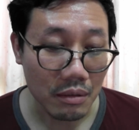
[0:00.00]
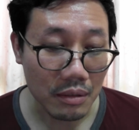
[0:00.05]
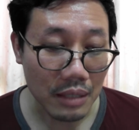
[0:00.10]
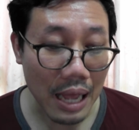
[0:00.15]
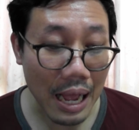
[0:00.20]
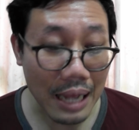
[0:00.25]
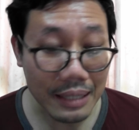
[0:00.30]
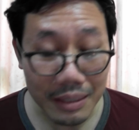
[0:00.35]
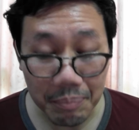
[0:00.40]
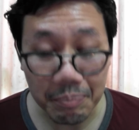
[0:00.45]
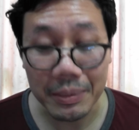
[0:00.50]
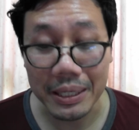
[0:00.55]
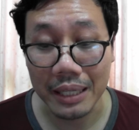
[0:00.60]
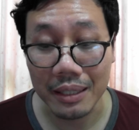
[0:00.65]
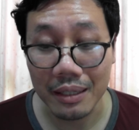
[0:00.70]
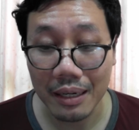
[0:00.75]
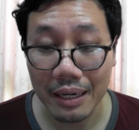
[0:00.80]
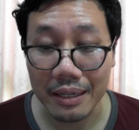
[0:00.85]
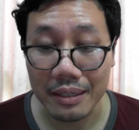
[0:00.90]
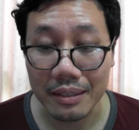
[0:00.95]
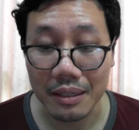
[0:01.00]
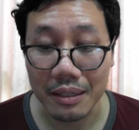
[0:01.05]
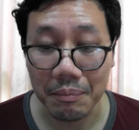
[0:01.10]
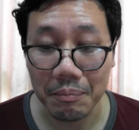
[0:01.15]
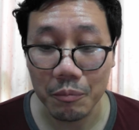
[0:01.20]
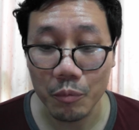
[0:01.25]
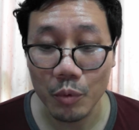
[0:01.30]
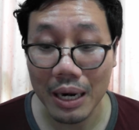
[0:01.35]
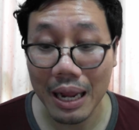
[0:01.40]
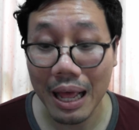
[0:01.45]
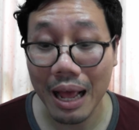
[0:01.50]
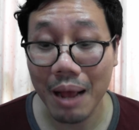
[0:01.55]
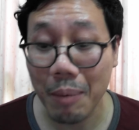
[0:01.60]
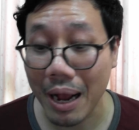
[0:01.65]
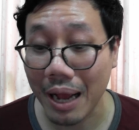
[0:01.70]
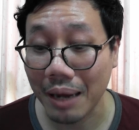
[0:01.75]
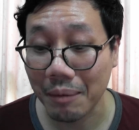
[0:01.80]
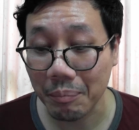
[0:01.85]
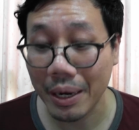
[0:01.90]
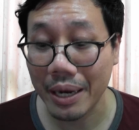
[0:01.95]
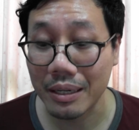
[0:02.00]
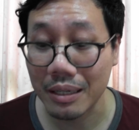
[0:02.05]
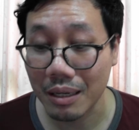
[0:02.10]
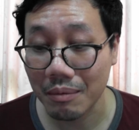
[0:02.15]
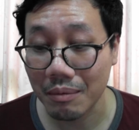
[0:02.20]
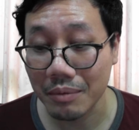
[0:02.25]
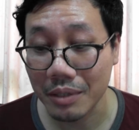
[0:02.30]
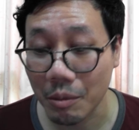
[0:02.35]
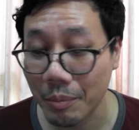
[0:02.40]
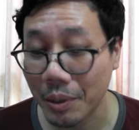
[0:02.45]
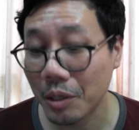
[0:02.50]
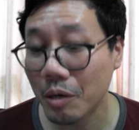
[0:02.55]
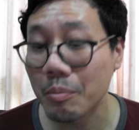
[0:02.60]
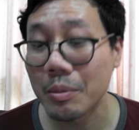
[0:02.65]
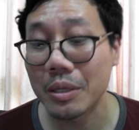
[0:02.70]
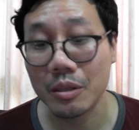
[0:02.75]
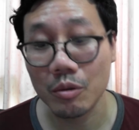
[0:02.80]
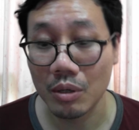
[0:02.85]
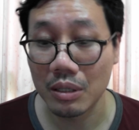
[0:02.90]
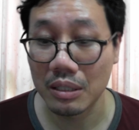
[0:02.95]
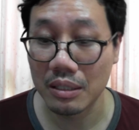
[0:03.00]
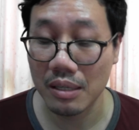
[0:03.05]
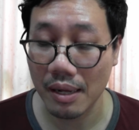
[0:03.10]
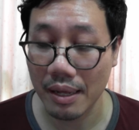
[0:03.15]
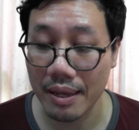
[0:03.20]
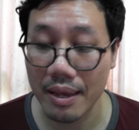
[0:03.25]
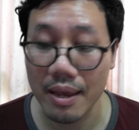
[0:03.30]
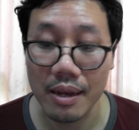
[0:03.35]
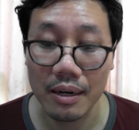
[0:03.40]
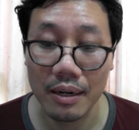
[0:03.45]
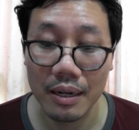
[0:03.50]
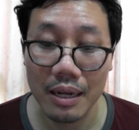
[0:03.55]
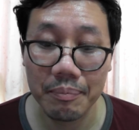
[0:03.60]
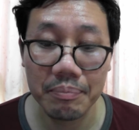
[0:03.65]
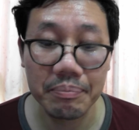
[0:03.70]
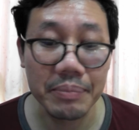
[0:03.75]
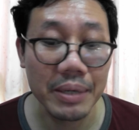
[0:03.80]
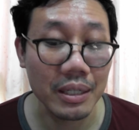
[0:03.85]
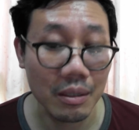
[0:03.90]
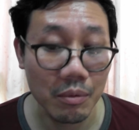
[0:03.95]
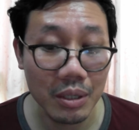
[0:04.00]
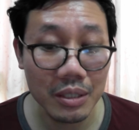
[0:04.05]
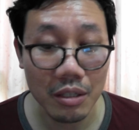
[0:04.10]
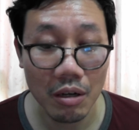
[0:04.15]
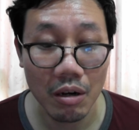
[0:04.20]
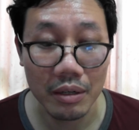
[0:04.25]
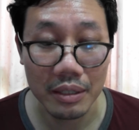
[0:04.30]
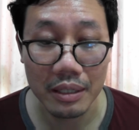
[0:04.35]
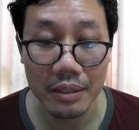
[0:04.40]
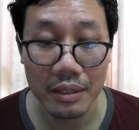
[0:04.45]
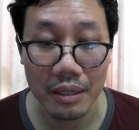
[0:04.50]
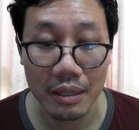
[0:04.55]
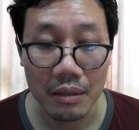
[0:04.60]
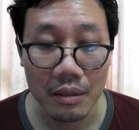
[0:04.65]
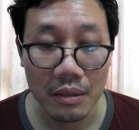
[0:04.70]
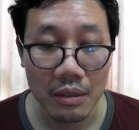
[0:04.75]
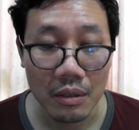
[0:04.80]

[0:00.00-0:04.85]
ถ้าจะเปลี่ยนอะไรเนี่ยเวลาผ่านไปเนี่ยเดี๋ยวมันก็มีตัวเลือกเองนะครับเพียงแต่ว่าตอนนี้เนี่ย